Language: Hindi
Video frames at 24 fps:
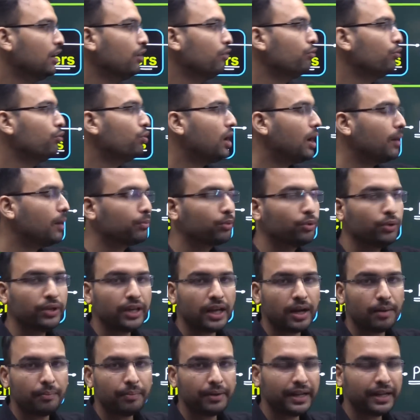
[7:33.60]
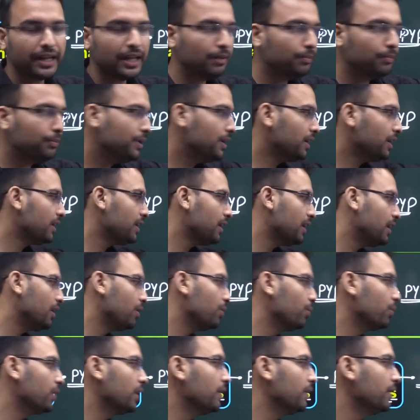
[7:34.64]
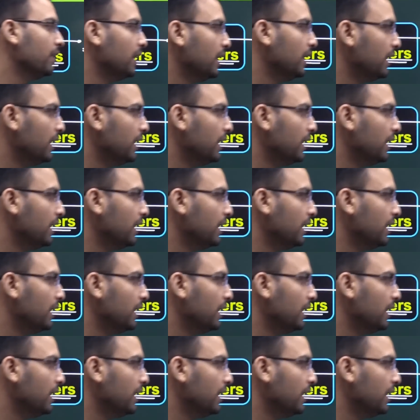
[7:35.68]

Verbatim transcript: वो आपको यहाँ पर हेल्प कर रहा होगा